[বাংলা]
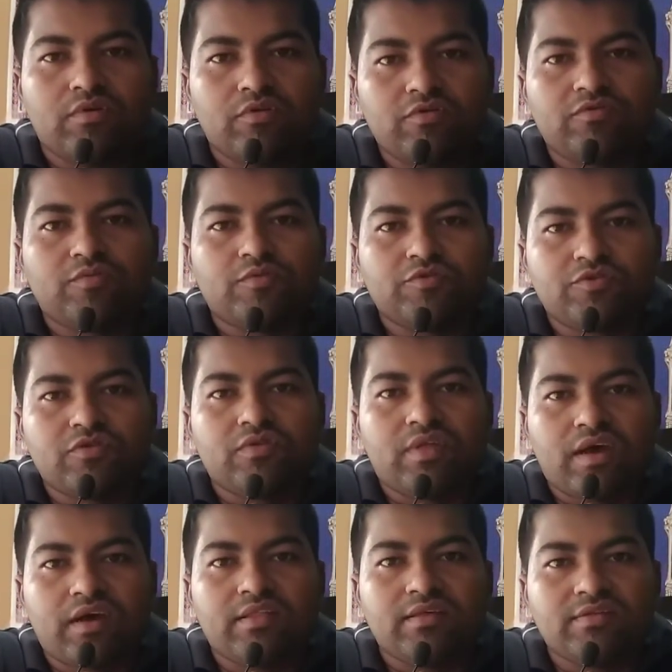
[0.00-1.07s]
লুজ মোশন
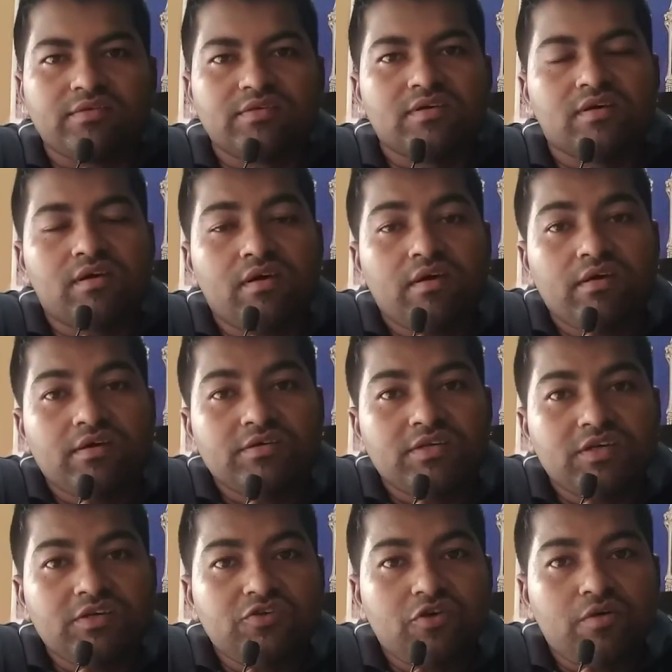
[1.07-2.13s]
দেখা দিচ্ছে
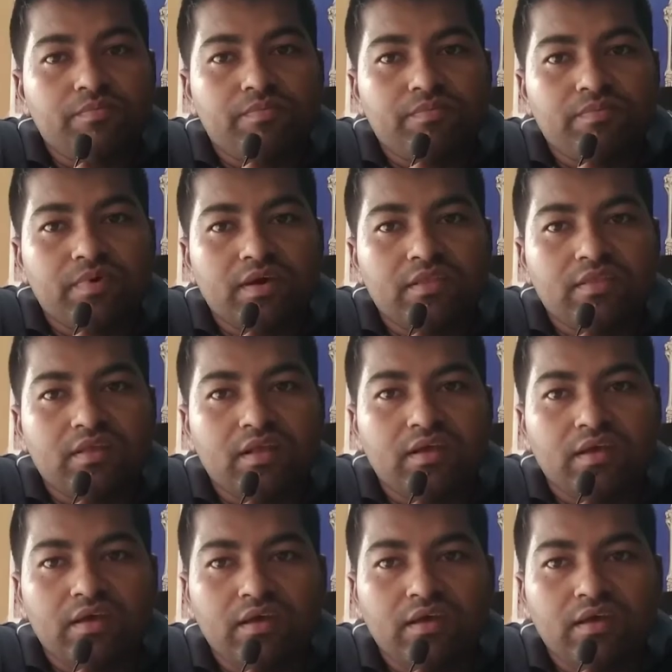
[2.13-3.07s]
সেই সব ক্ষেত্রে